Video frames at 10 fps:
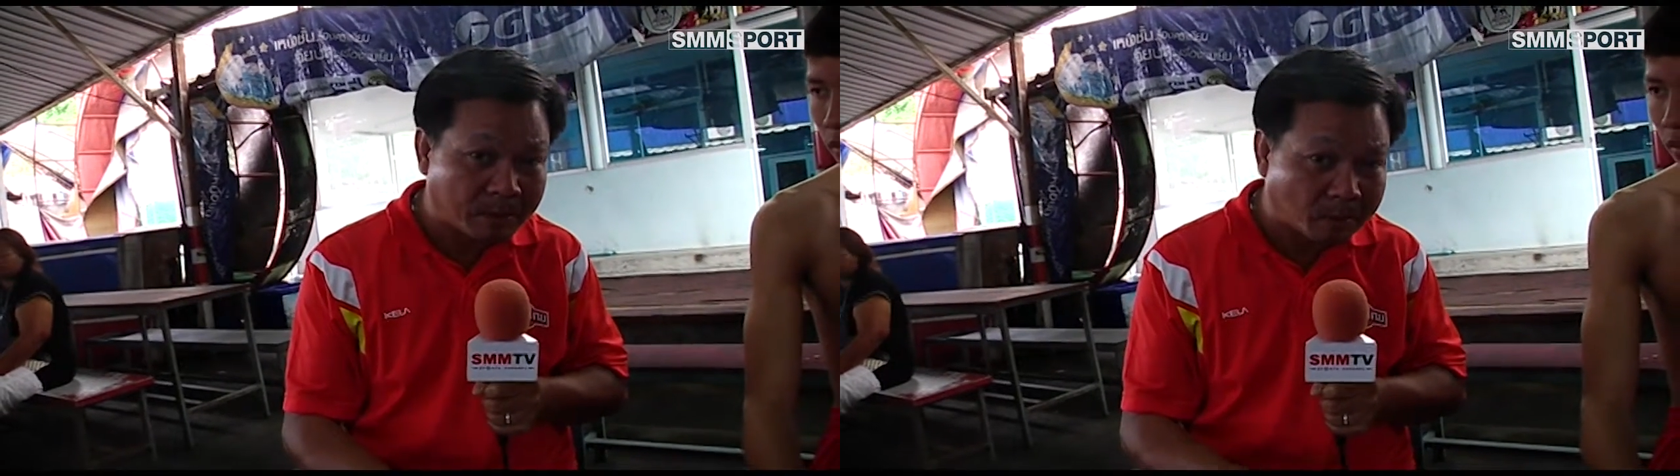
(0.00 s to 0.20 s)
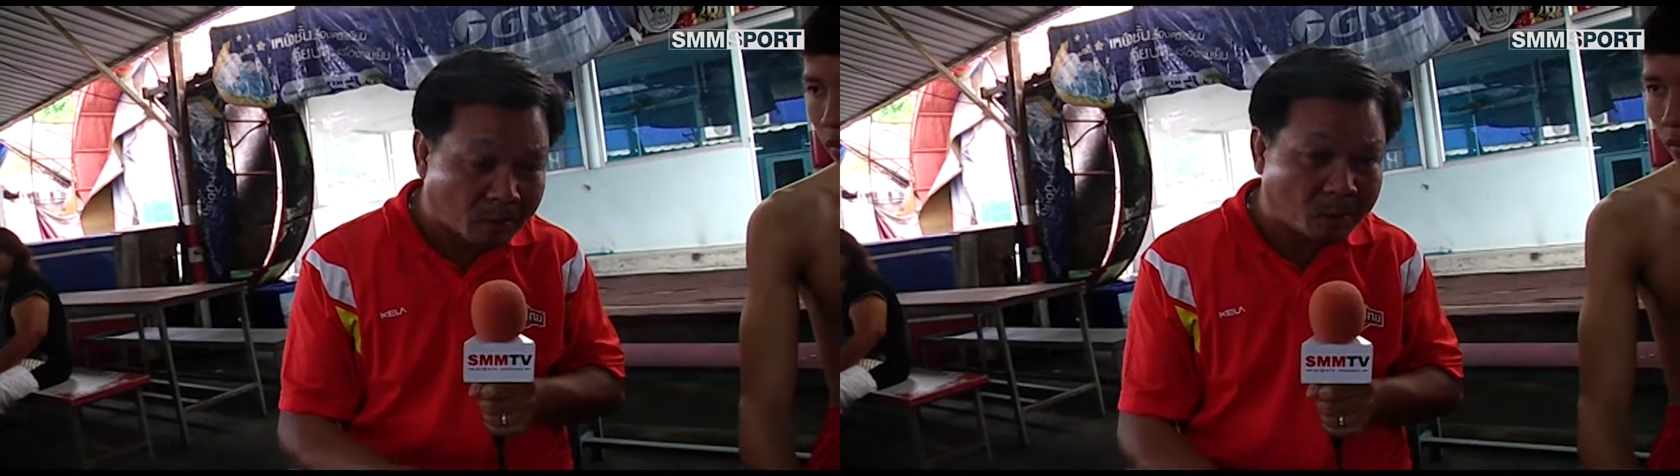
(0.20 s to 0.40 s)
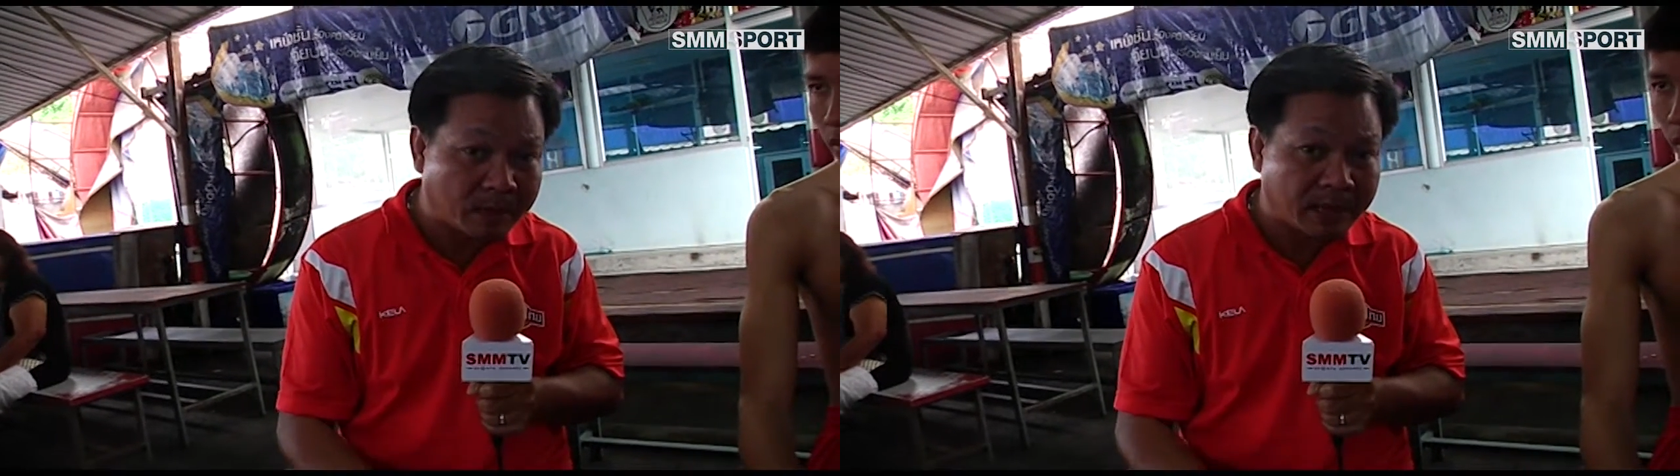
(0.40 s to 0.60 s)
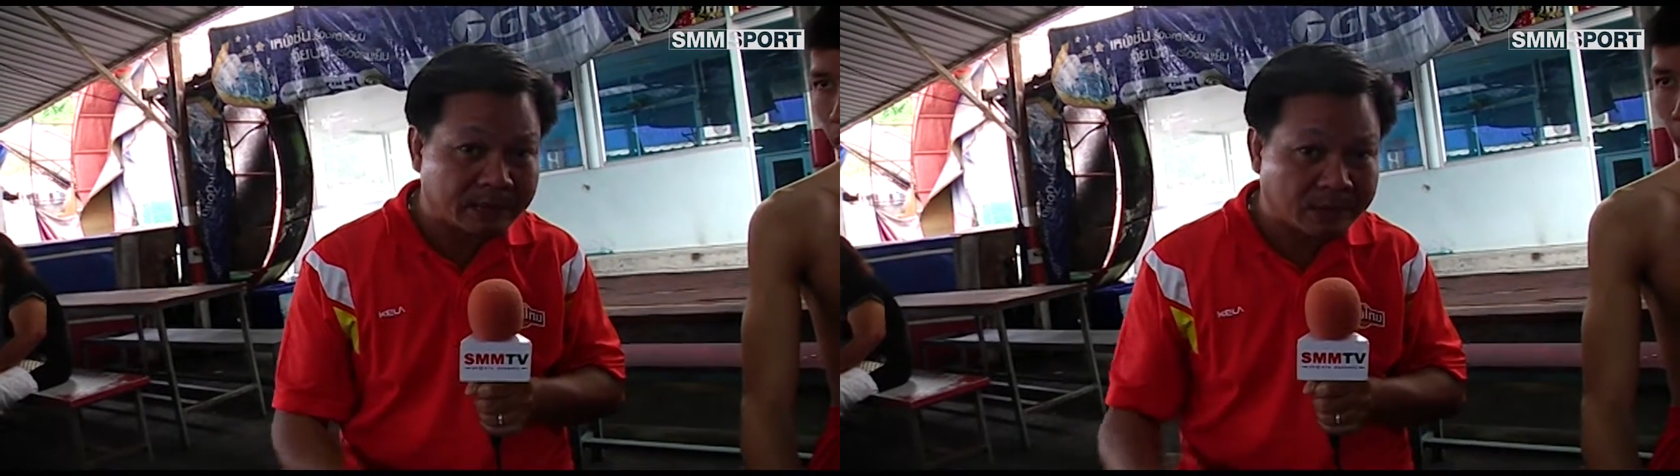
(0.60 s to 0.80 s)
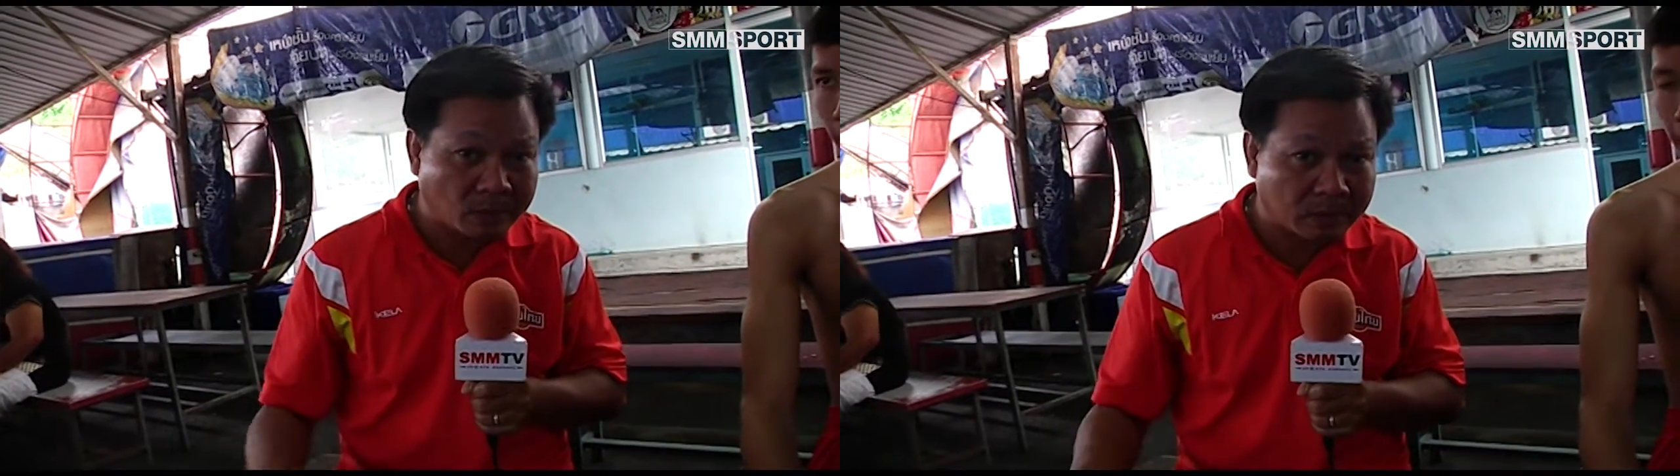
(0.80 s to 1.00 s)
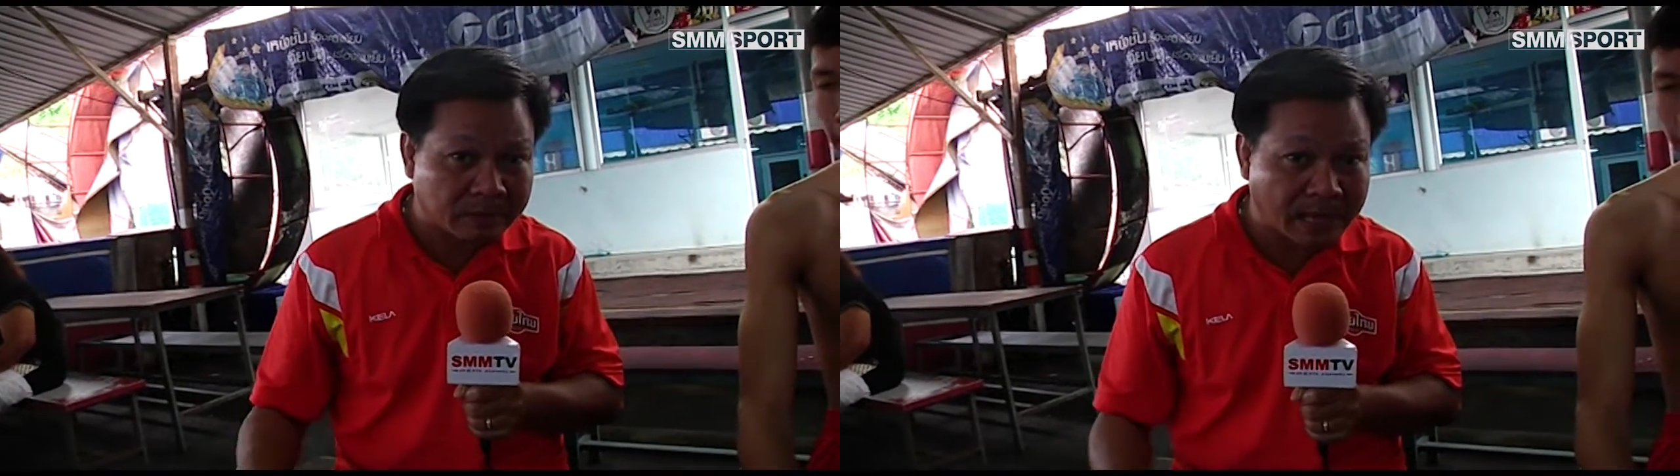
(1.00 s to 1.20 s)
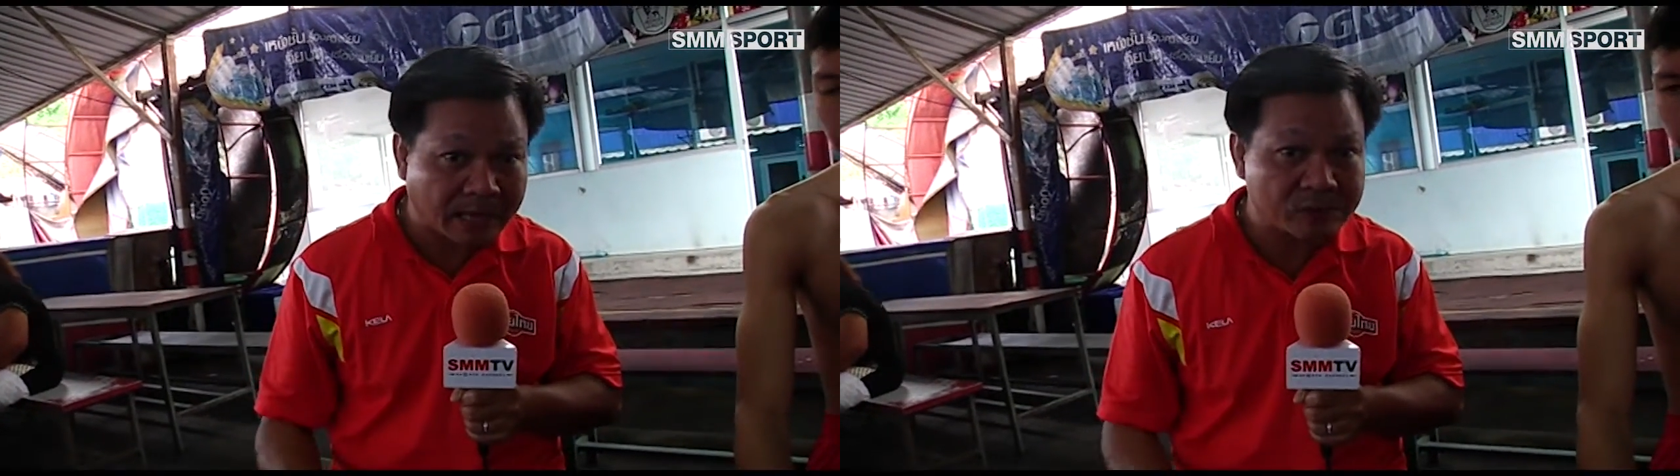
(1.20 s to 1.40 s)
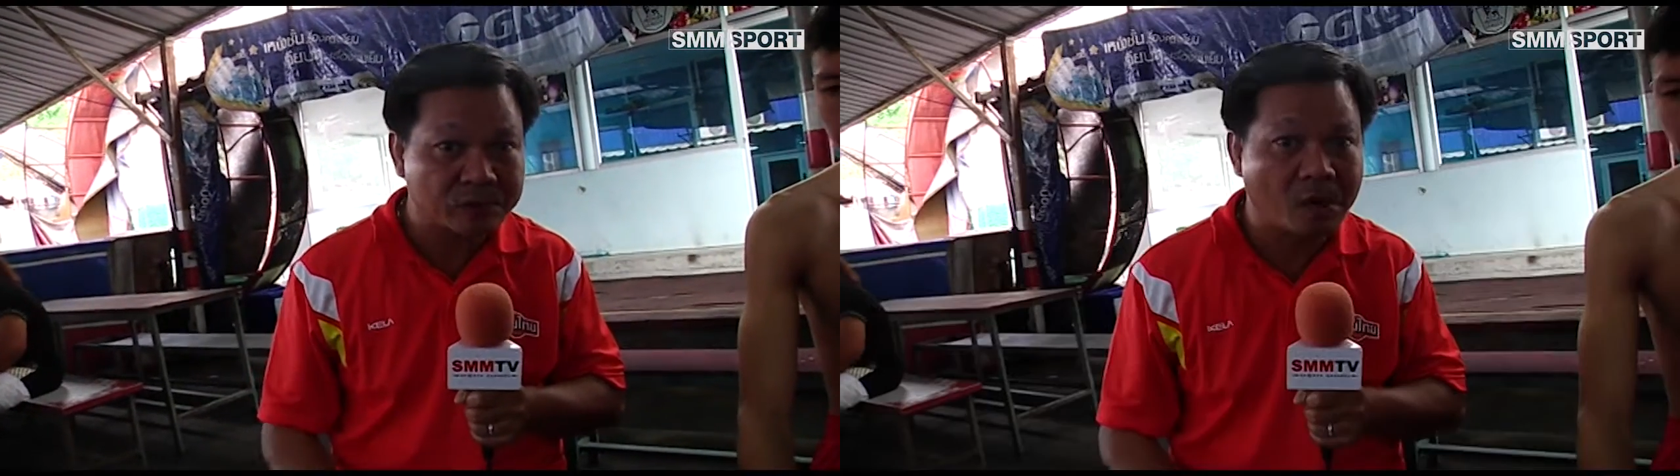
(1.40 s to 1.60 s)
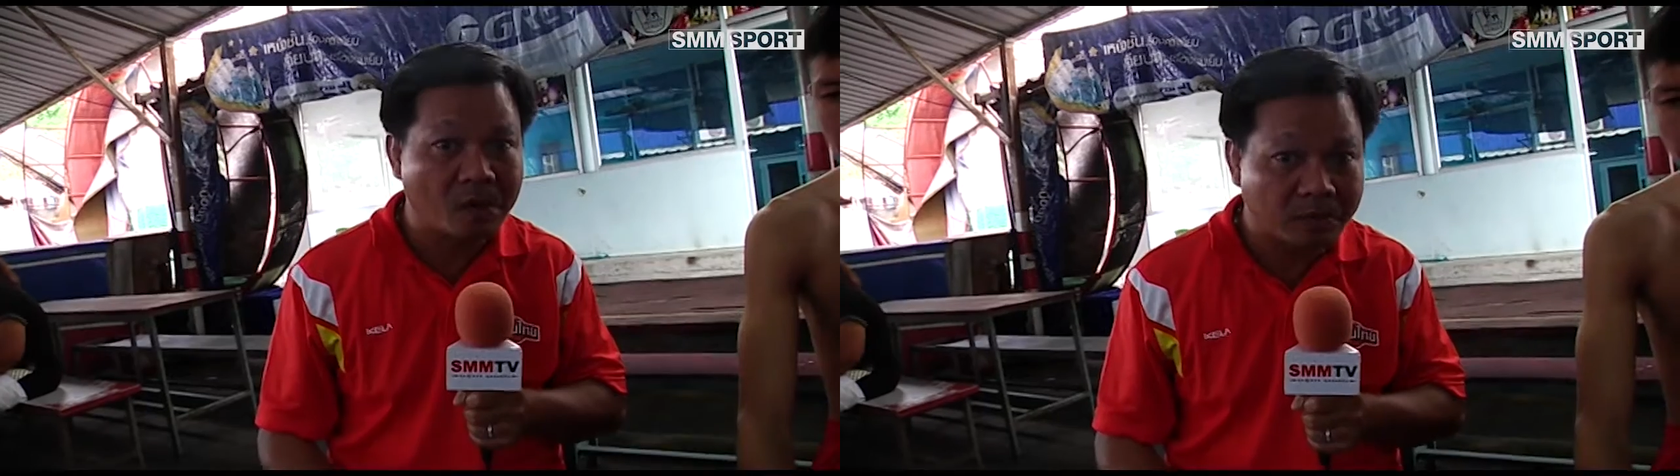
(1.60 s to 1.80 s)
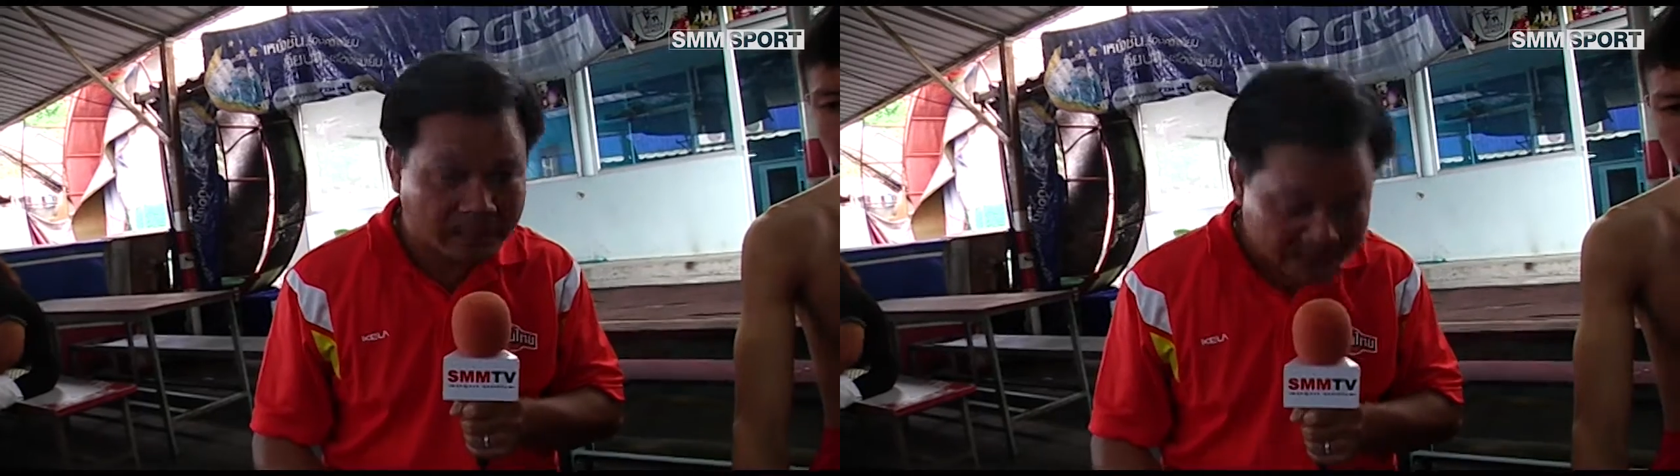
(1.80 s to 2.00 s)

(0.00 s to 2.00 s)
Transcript: รองคู่เอกถ่ายทอดทางช่องเน